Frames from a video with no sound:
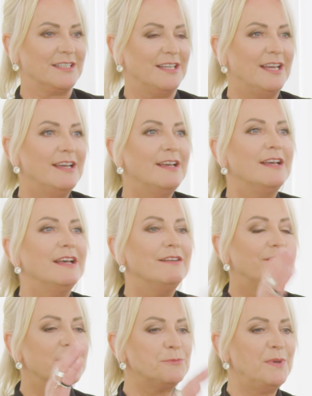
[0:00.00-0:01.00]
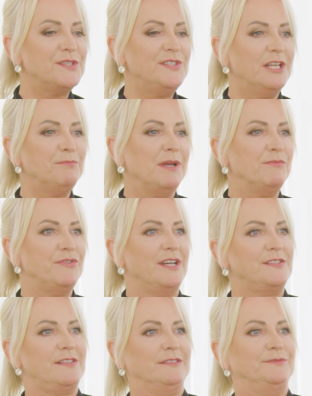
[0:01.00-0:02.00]
mentale Gesundheit. Was passiert beim
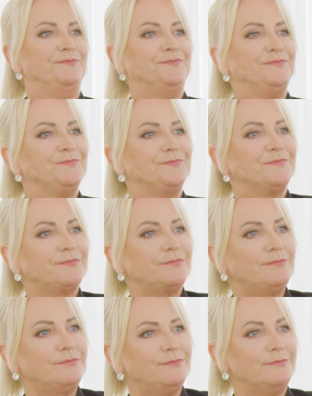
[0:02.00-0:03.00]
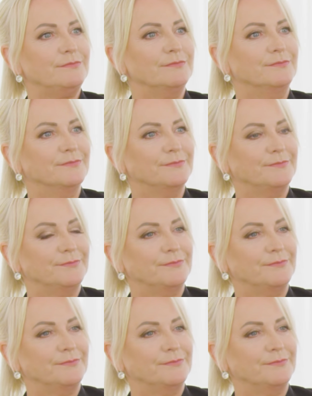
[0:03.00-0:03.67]
Fasten? Was